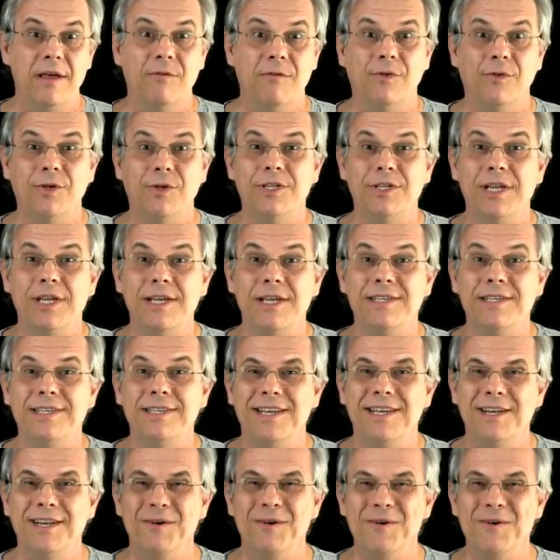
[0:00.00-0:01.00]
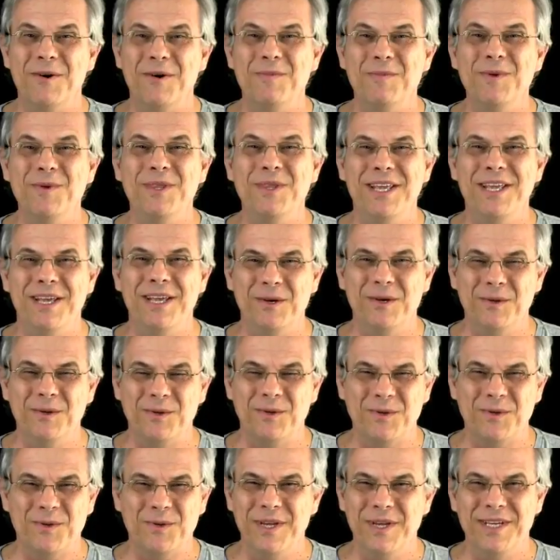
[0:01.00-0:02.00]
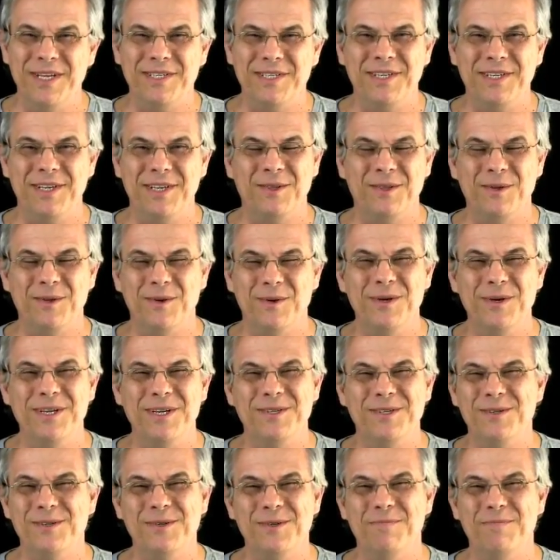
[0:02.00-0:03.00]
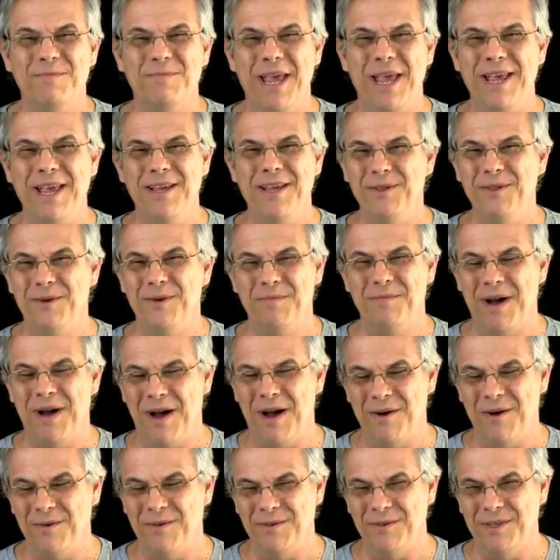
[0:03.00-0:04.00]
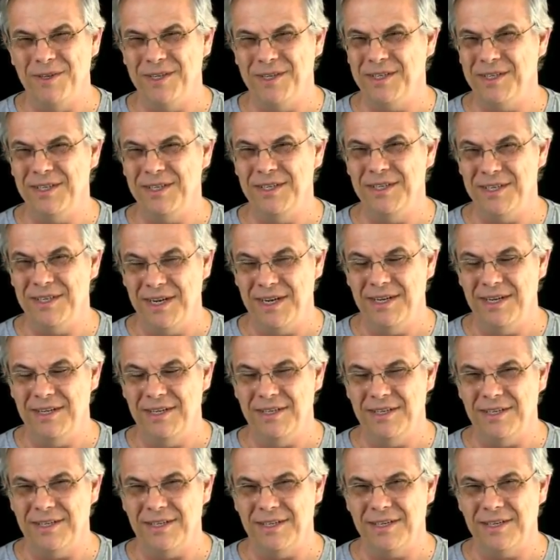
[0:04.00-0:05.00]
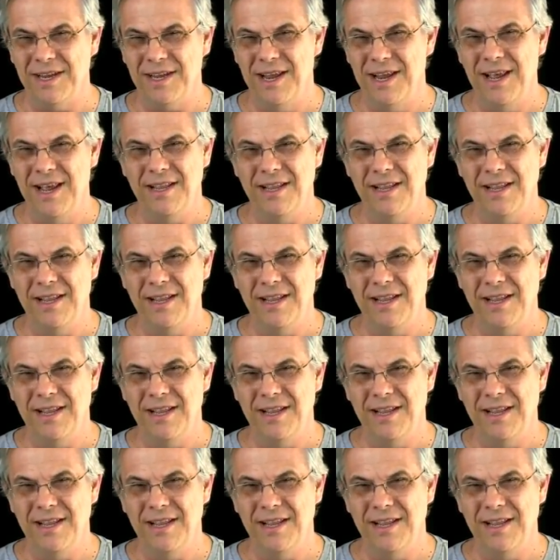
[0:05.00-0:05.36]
vocês serão como Deus, conhecedores do bem e do mal, diz em Gênesis